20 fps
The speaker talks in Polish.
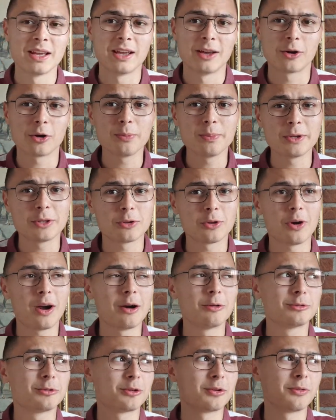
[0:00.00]
Robi to
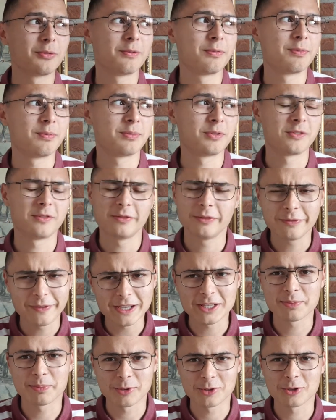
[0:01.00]
autor w dwa
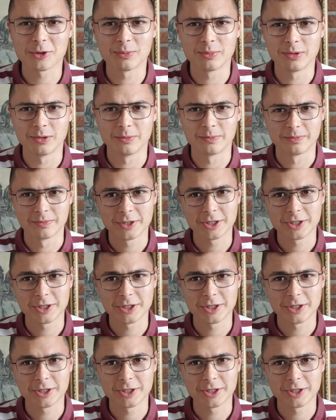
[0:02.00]
sposoby.